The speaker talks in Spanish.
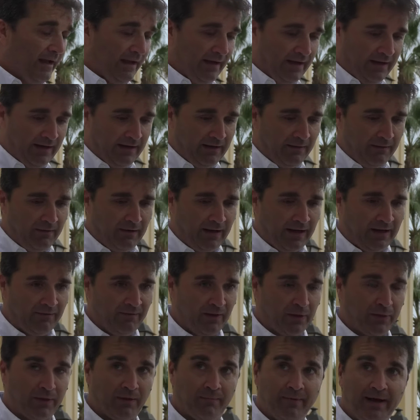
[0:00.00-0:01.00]
el,
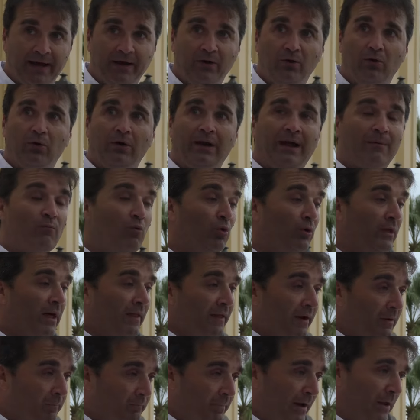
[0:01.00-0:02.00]
besamano, la
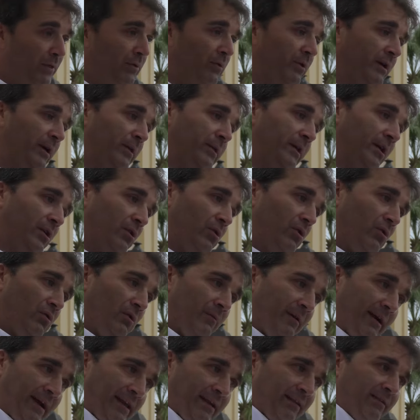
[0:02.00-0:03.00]
muda del paso que se coge
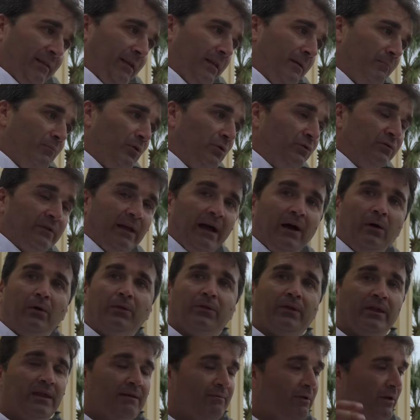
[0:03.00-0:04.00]
una vez que ya está desmontado
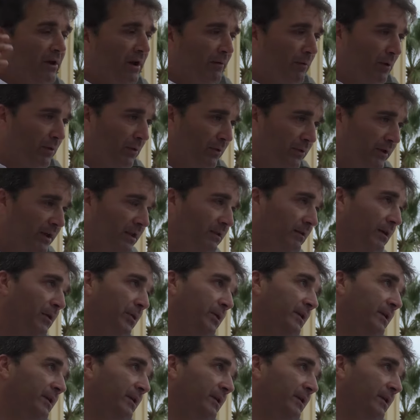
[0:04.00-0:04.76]
y se lleva de nuevo a su sitio.